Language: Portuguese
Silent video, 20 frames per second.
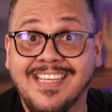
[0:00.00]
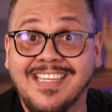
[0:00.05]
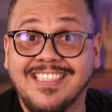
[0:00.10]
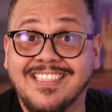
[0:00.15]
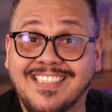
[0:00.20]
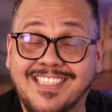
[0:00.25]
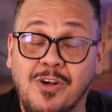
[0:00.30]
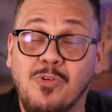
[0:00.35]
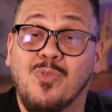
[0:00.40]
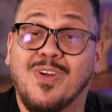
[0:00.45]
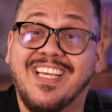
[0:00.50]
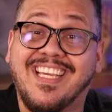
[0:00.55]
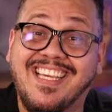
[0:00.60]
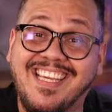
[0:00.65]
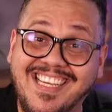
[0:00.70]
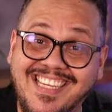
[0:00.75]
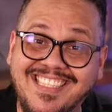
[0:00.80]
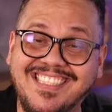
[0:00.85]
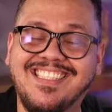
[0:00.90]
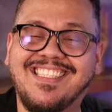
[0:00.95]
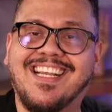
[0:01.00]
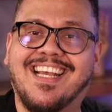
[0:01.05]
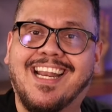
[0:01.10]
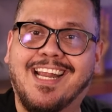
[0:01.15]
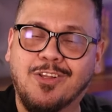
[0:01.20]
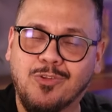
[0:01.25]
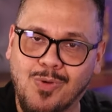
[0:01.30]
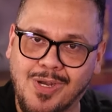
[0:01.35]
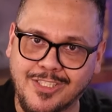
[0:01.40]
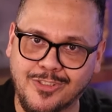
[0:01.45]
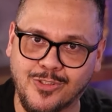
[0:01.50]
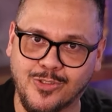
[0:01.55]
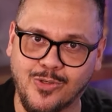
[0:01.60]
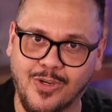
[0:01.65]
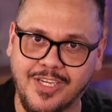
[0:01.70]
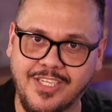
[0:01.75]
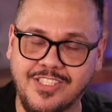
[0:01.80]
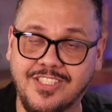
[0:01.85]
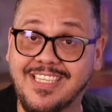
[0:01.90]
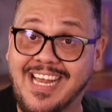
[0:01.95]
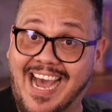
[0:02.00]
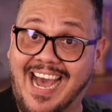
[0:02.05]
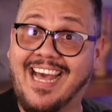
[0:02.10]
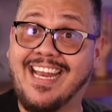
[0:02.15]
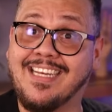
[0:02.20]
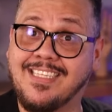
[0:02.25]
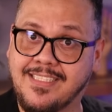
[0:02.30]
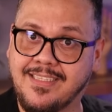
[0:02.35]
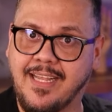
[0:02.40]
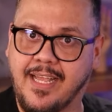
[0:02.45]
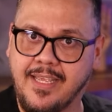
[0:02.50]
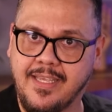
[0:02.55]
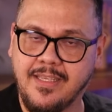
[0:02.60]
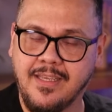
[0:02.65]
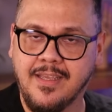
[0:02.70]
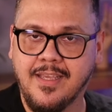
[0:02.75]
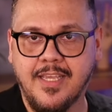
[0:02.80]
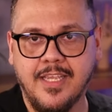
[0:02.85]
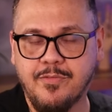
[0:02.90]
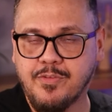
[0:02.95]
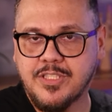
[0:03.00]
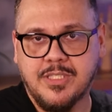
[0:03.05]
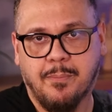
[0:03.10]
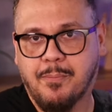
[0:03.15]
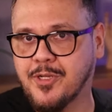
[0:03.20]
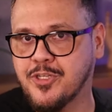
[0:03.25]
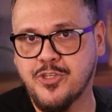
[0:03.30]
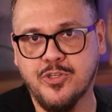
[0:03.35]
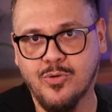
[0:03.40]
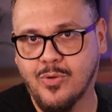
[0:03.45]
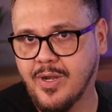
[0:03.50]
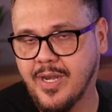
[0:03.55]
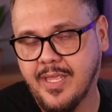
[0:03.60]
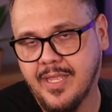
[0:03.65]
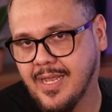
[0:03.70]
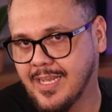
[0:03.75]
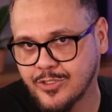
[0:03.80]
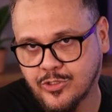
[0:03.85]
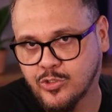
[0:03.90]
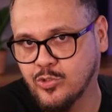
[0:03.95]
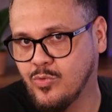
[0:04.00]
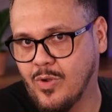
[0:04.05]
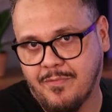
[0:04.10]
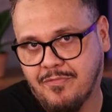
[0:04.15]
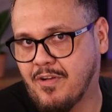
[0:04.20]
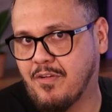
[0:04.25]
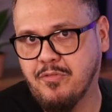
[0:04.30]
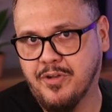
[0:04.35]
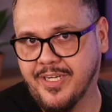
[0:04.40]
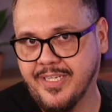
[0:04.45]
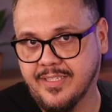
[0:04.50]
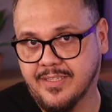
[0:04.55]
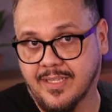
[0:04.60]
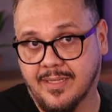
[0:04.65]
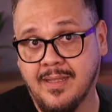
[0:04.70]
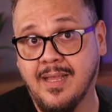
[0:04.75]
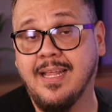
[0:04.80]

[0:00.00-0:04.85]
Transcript: São 15 graduações na área de TI e você pode escolher a sua favorita.